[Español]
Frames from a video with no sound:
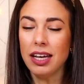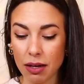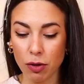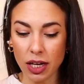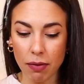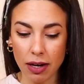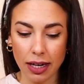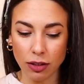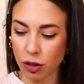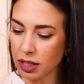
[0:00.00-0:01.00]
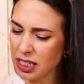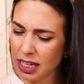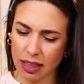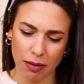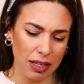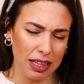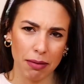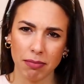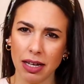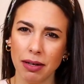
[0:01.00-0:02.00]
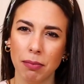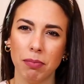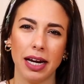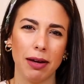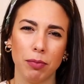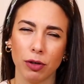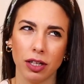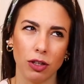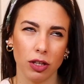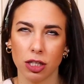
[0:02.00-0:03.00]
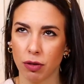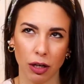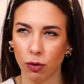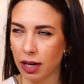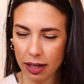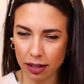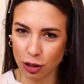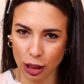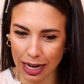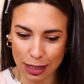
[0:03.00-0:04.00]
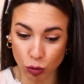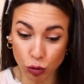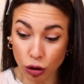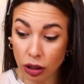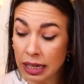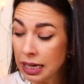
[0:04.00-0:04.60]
Voy a hablar entonces ya de mi tema para un poquito desvincularnos del asunto